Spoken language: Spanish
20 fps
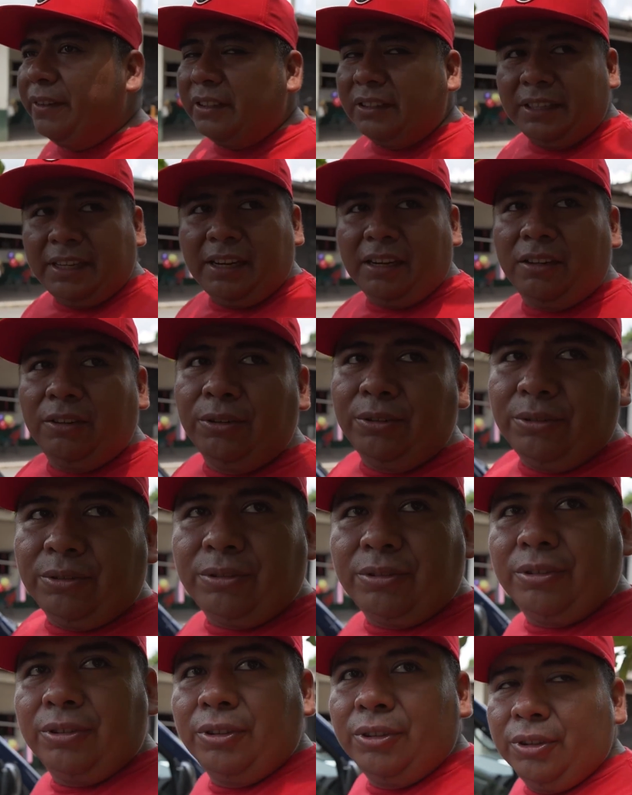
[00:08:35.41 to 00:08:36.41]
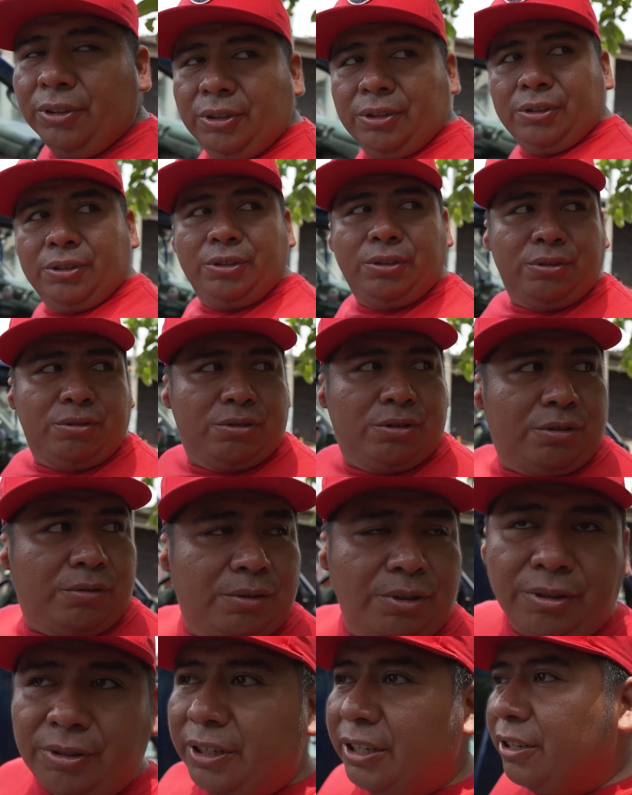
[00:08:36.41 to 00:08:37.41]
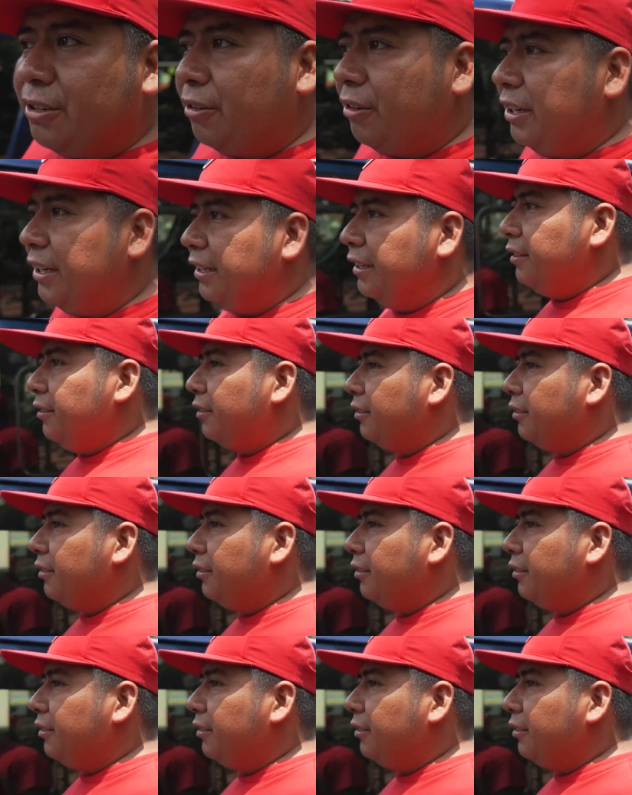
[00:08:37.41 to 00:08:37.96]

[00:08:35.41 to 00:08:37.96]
faltar los los novios escolares.